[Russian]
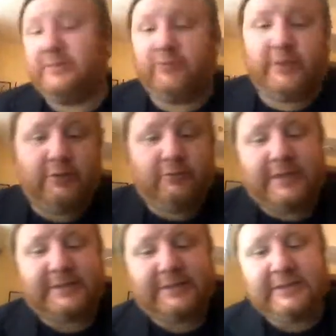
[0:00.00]
Сегодня у
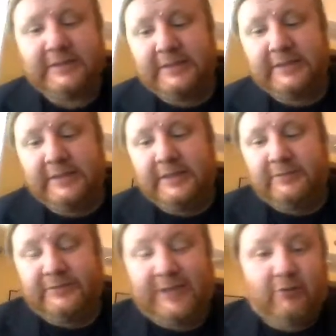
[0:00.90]
нас
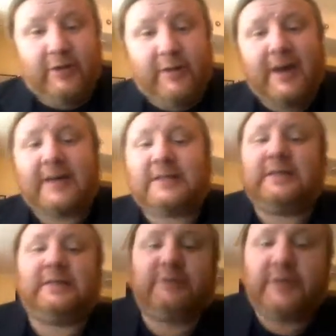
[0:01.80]
2
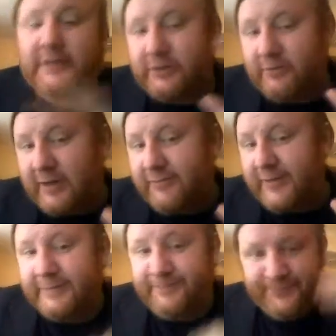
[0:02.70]
марта. Я зашел в кафе,